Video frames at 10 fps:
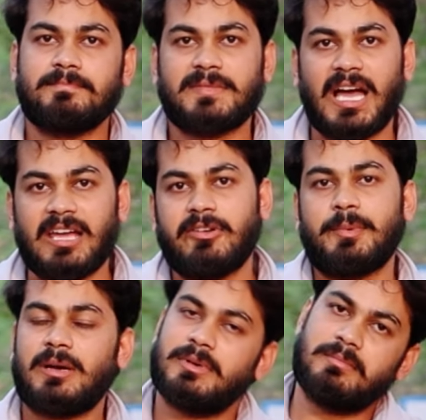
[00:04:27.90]
हाईवे
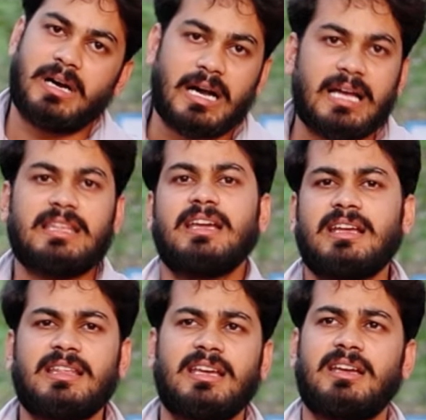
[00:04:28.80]
पे अपन भगाते
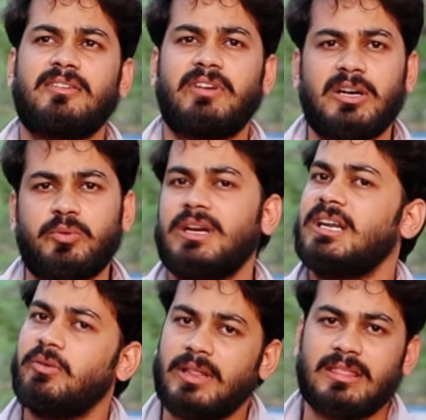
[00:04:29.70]
रहते वन
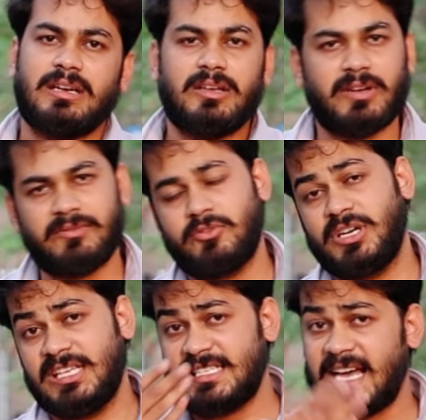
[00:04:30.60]
ट्वेंटी वन थर्टी वन
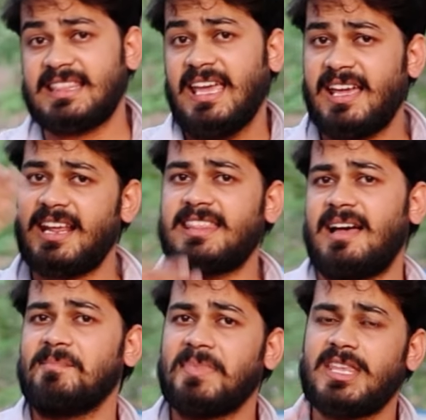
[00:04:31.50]
फोर्टी जाते रहता
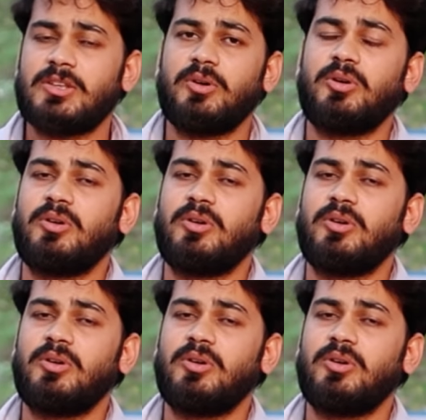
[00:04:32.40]
सो